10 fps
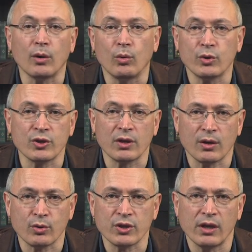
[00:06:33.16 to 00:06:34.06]
очень
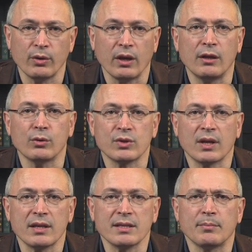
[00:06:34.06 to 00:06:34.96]
хорошая
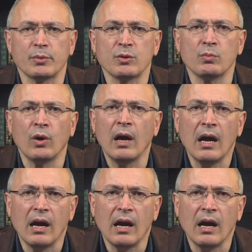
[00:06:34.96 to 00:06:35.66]
иллюстрация, почему